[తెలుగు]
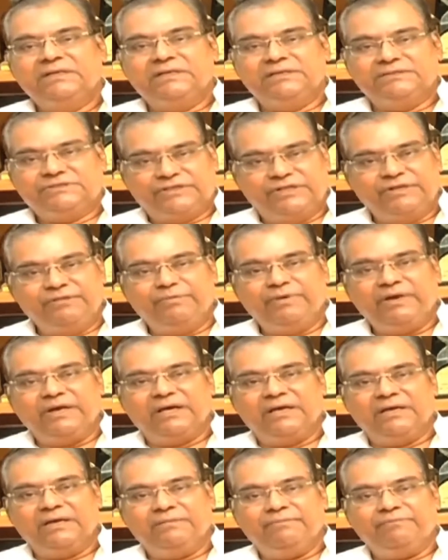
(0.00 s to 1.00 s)
ఈ సినిమా
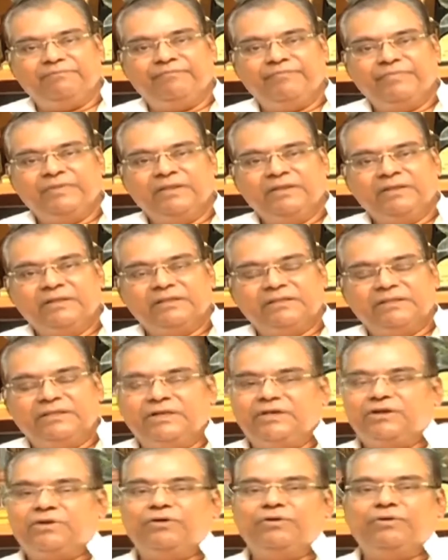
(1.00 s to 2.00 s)

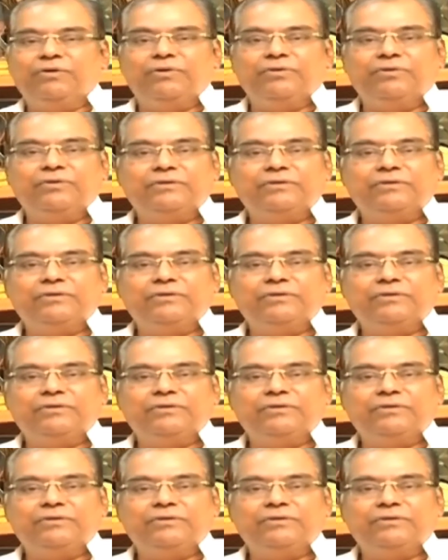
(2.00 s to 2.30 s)
దీంట్లో